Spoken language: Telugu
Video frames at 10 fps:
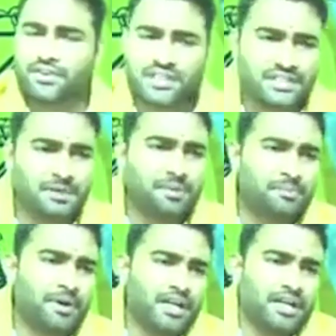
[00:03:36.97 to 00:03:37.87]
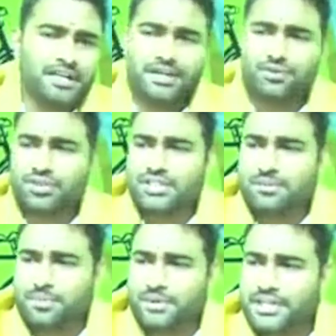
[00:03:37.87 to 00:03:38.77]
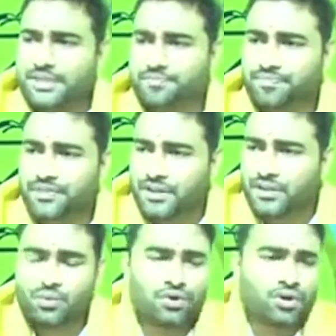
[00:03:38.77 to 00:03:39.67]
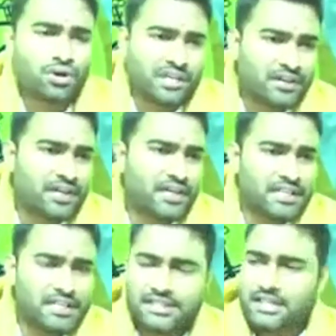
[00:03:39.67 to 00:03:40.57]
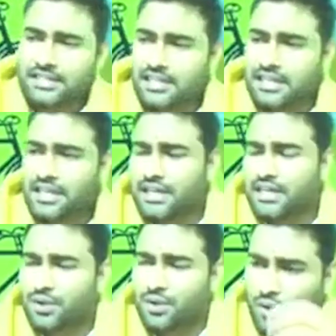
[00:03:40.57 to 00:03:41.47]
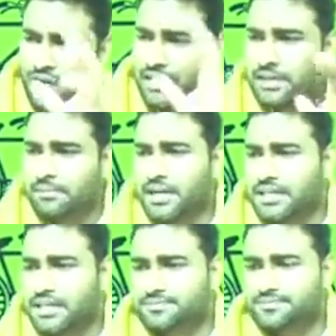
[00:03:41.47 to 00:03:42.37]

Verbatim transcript: వైసీపీ పాలన ఏముందో చెప్పండి ఊర్లో ఎవరిని కదిలించినా సరే ఒక్కటే మాట